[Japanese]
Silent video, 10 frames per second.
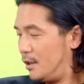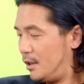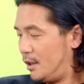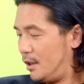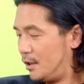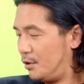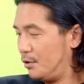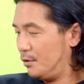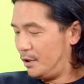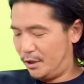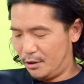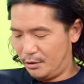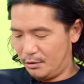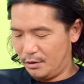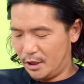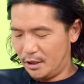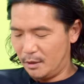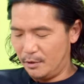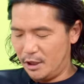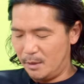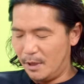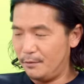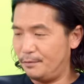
えー、今日出てる曲の中多分一番